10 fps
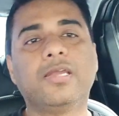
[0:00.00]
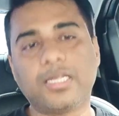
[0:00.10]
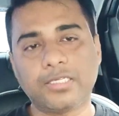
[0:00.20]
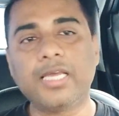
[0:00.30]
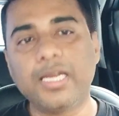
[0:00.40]

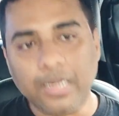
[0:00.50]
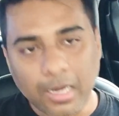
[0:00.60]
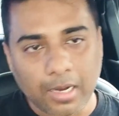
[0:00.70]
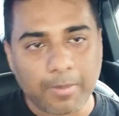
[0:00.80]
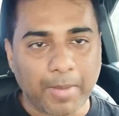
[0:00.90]
रादर देन
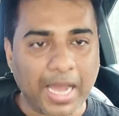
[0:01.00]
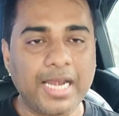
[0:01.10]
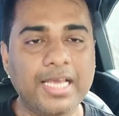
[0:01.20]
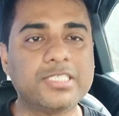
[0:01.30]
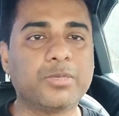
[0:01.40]

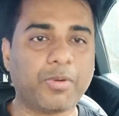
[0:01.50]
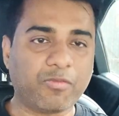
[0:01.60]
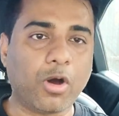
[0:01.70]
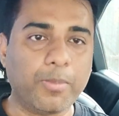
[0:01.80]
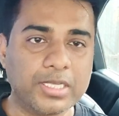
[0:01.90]
माइलेज
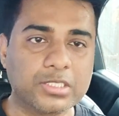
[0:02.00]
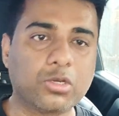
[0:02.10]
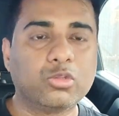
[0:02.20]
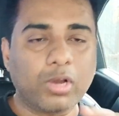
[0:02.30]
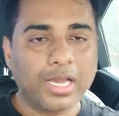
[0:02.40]
परफॉर्मेंस
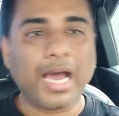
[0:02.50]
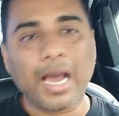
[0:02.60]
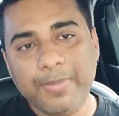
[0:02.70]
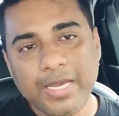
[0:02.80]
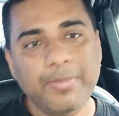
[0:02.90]
तो अगर
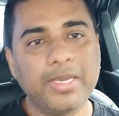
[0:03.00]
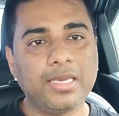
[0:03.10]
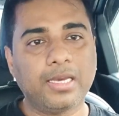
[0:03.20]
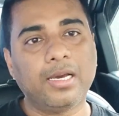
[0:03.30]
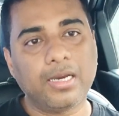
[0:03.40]
आपका भी
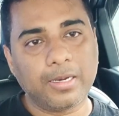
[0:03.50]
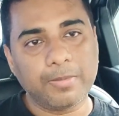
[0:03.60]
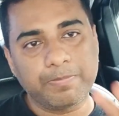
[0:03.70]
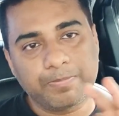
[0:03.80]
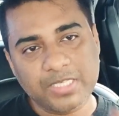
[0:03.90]

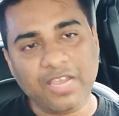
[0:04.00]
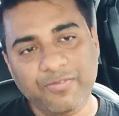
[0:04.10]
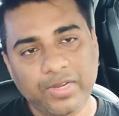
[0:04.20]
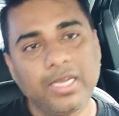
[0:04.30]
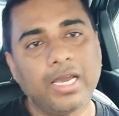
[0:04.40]

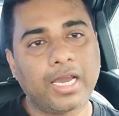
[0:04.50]
सेफ्टी uh,